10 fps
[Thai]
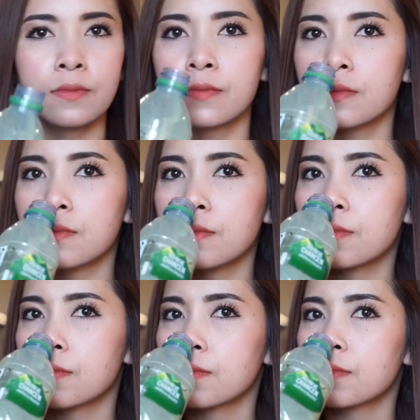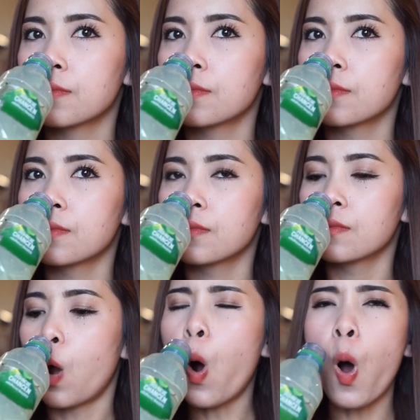หืม
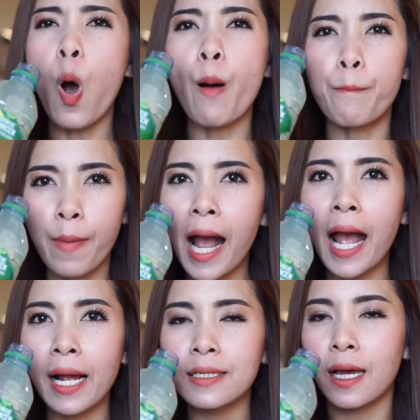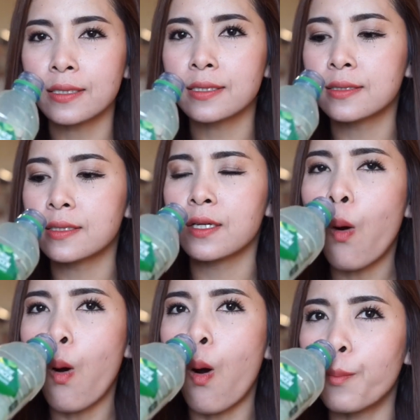หอมมากเลยอ่ะจริง
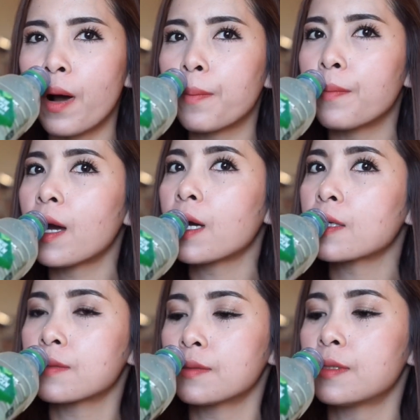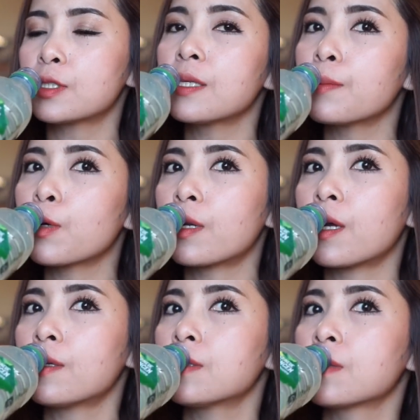ๆ หอมมากๆ เดี๋ยวชิมก่อน
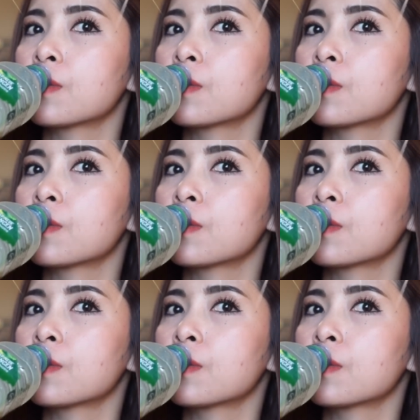นะ